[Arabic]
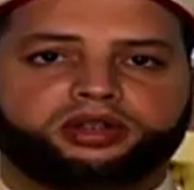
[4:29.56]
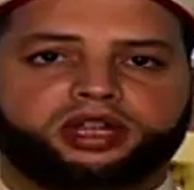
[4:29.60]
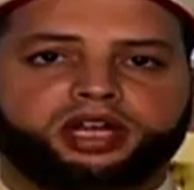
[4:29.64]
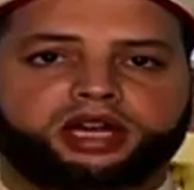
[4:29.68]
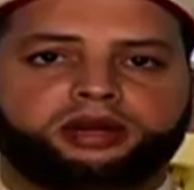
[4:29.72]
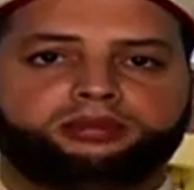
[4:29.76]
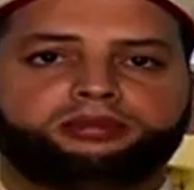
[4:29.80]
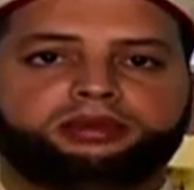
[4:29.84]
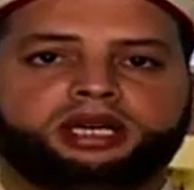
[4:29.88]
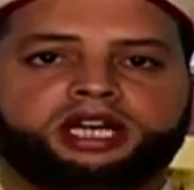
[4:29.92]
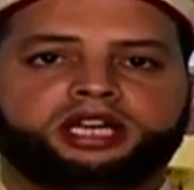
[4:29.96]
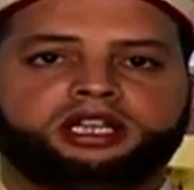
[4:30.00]

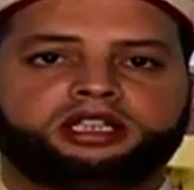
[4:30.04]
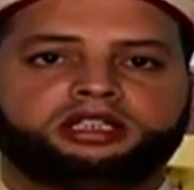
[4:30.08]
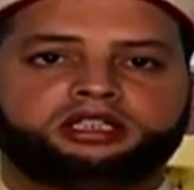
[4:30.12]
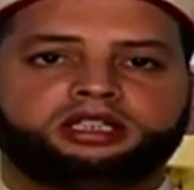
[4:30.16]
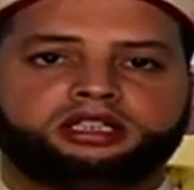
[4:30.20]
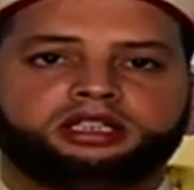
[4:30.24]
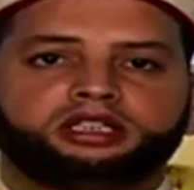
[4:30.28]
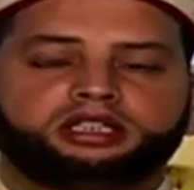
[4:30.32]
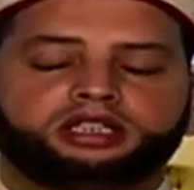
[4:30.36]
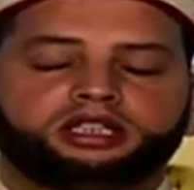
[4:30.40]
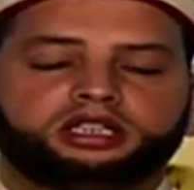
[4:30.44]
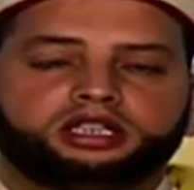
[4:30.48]
أما أن
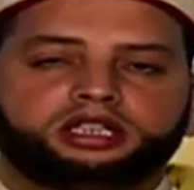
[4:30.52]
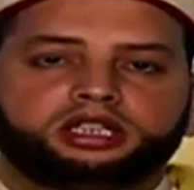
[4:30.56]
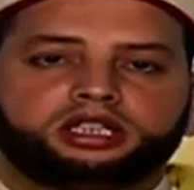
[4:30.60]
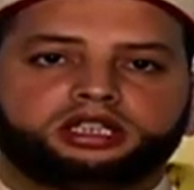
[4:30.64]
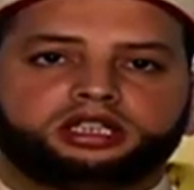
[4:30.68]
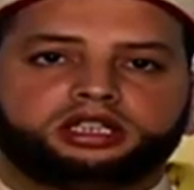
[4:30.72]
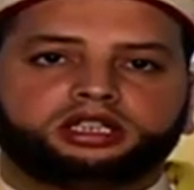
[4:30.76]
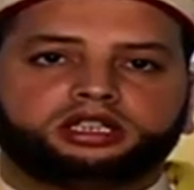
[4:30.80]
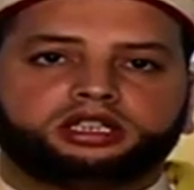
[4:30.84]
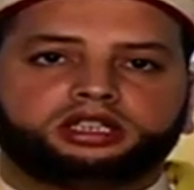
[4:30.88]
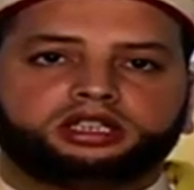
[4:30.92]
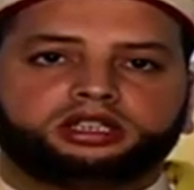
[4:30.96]

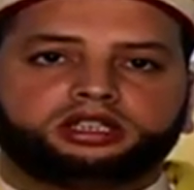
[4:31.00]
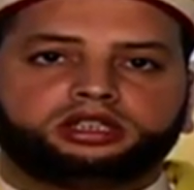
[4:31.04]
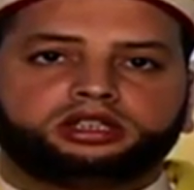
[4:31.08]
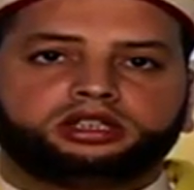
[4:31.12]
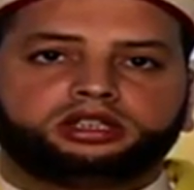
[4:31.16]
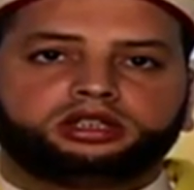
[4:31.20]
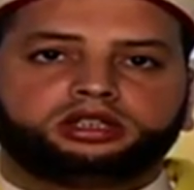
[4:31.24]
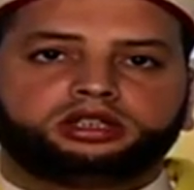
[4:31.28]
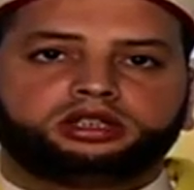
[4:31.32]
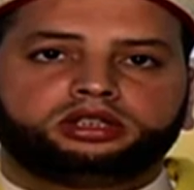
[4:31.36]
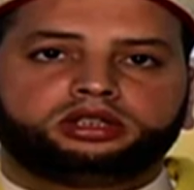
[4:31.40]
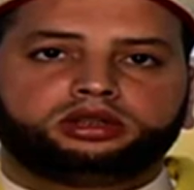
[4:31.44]

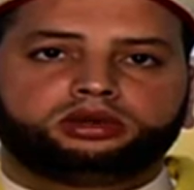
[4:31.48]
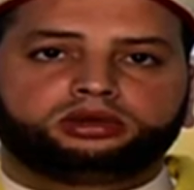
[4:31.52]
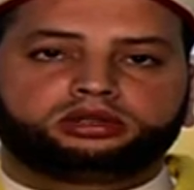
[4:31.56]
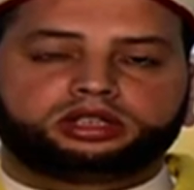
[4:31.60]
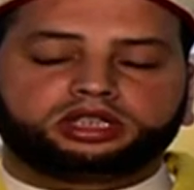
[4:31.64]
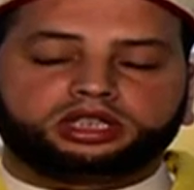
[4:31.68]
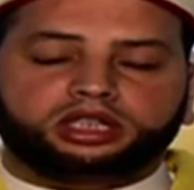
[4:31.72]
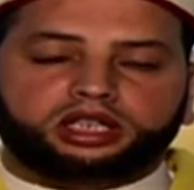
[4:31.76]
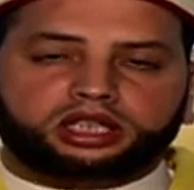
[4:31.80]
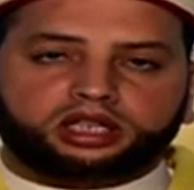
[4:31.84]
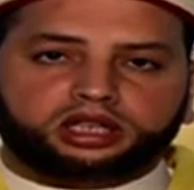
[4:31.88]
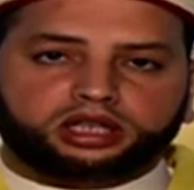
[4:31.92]

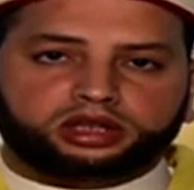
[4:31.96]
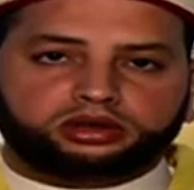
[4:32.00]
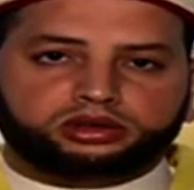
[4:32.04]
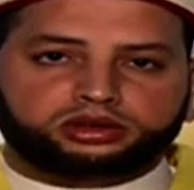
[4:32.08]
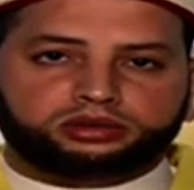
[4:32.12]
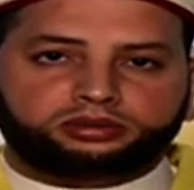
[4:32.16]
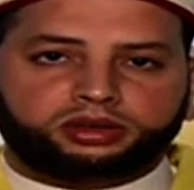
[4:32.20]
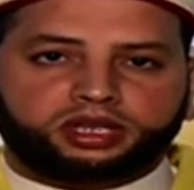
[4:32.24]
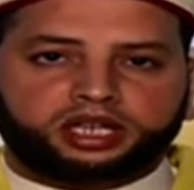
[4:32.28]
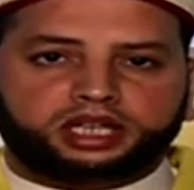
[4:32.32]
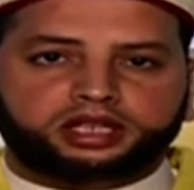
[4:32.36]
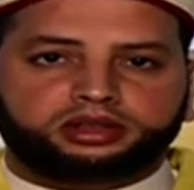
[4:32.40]
يطيل الله
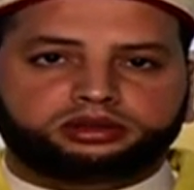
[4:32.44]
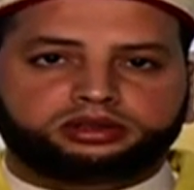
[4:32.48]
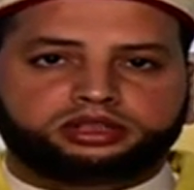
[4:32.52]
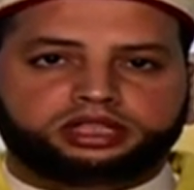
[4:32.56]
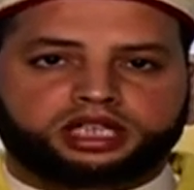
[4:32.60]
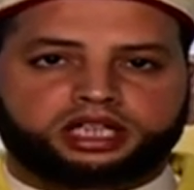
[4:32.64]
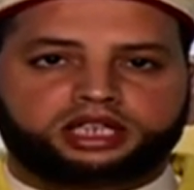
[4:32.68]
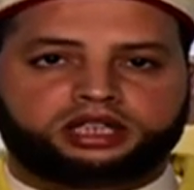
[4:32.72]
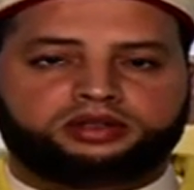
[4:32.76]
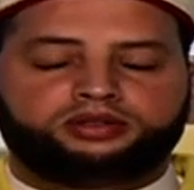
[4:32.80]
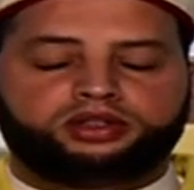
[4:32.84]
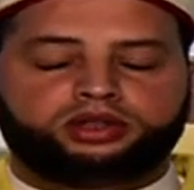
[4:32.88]
سبحانه
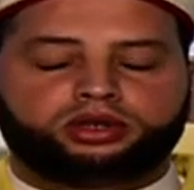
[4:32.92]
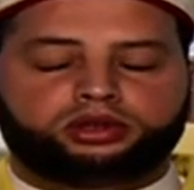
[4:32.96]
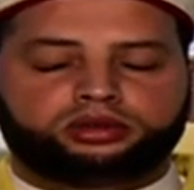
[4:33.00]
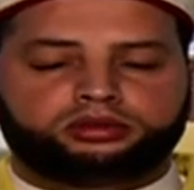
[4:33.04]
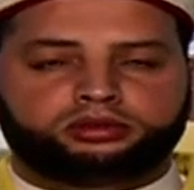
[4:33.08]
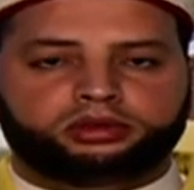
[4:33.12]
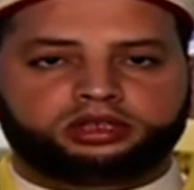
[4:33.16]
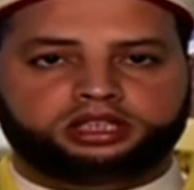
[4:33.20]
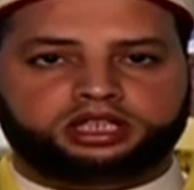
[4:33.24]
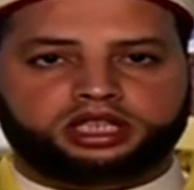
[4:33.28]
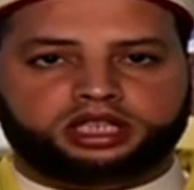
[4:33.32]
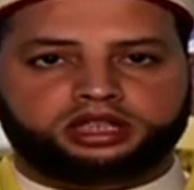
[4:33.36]
وتعالى في
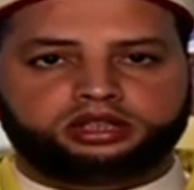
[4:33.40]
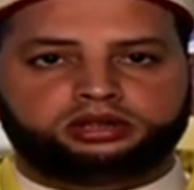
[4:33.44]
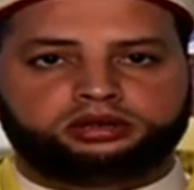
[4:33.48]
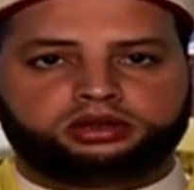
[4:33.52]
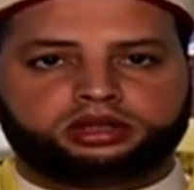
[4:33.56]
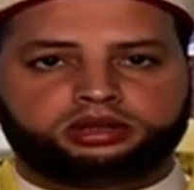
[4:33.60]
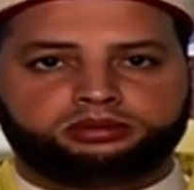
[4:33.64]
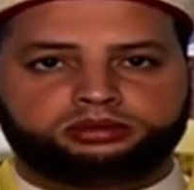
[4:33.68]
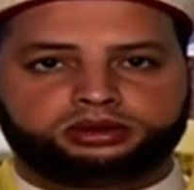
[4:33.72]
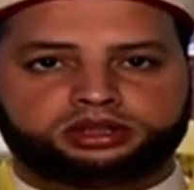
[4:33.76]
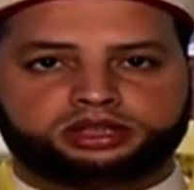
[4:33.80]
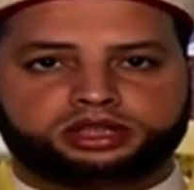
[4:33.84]
عمرك أيها
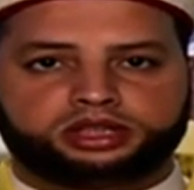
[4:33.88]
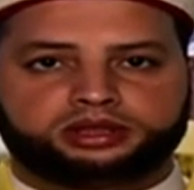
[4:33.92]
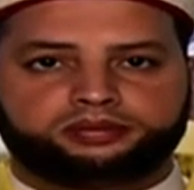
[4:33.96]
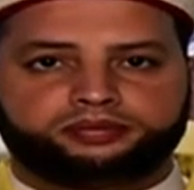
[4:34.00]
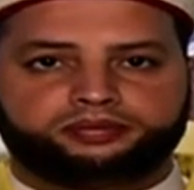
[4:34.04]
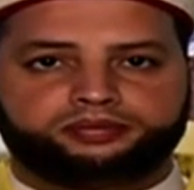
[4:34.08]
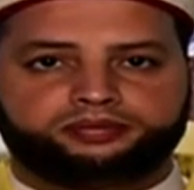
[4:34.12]
المسلم